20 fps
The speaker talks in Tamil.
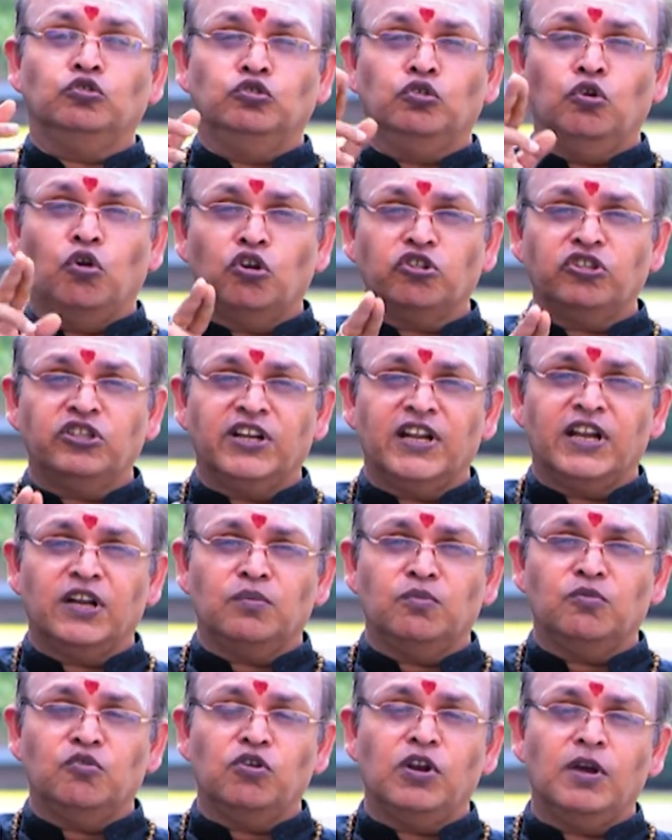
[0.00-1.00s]
ஜோதிடர்
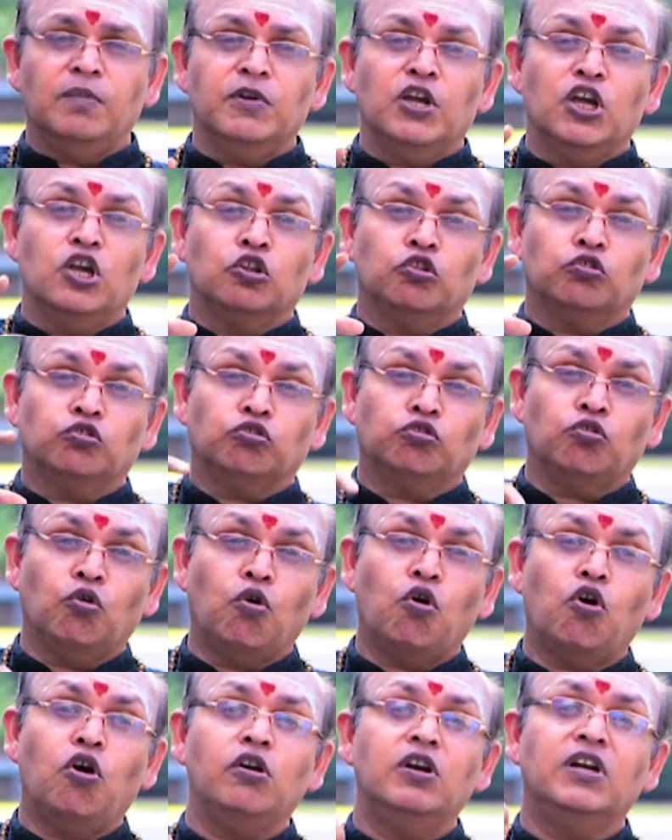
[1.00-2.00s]
மூலம்
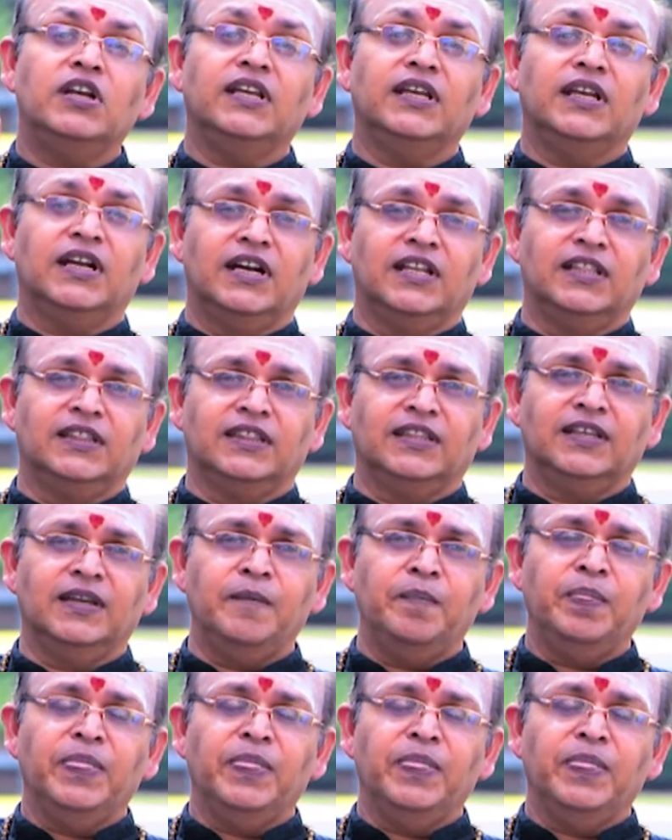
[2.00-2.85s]
தோண்டி எடுத்து